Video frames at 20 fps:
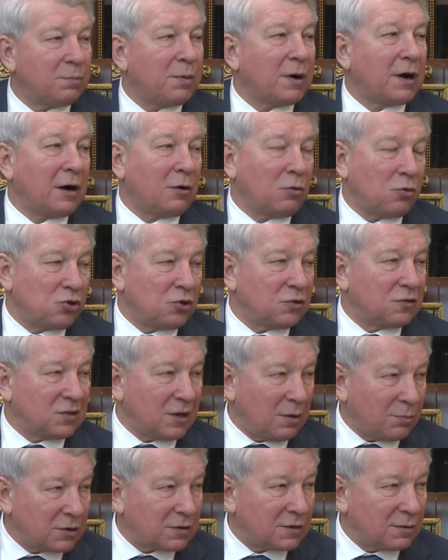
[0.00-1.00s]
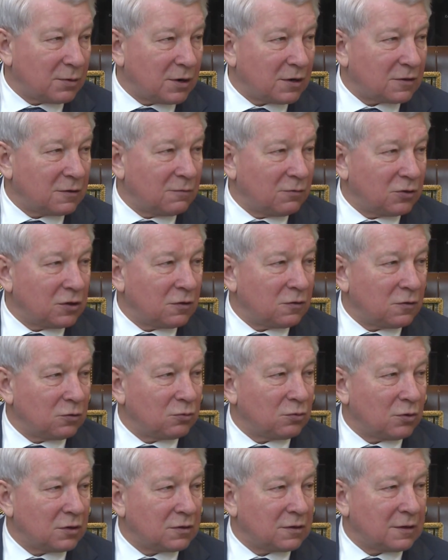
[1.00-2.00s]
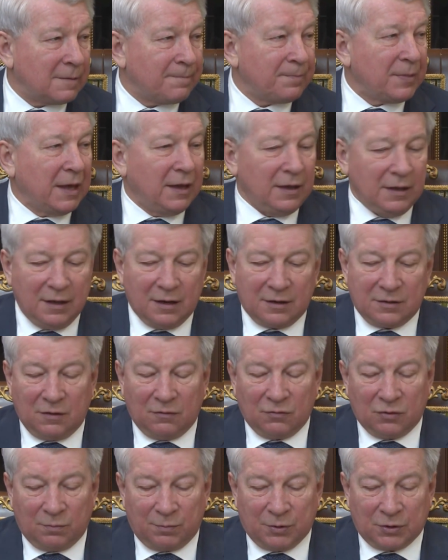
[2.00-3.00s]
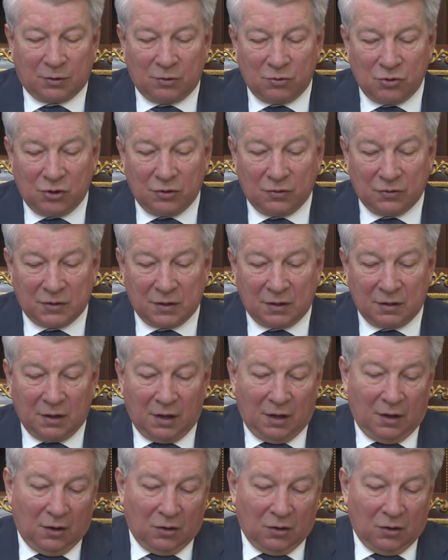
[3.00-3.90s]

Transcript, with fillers: пока хочет сам разобраться в этой ситуации и активно подключился.